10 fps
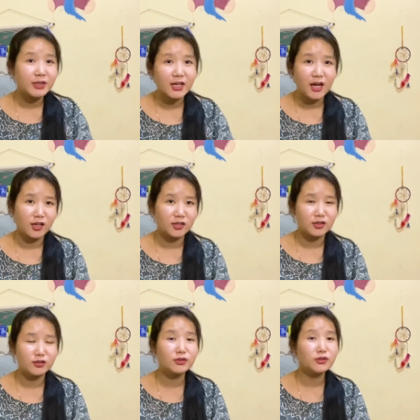मत कहा
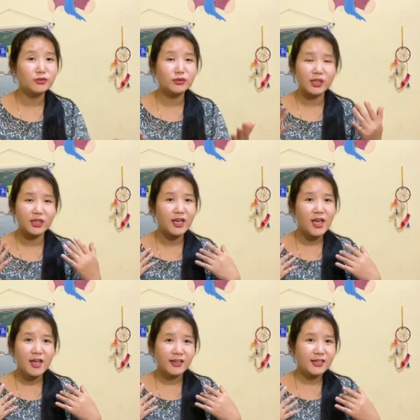करो क्योंकि
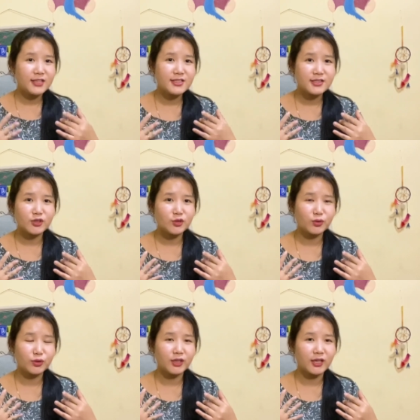ये चीजें
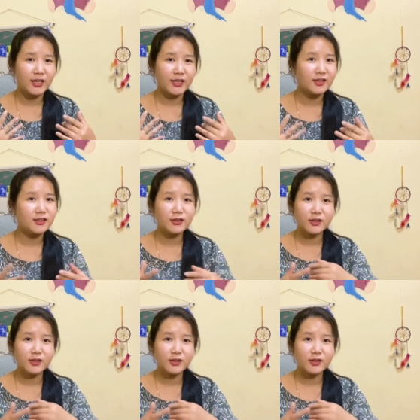जो होती है ना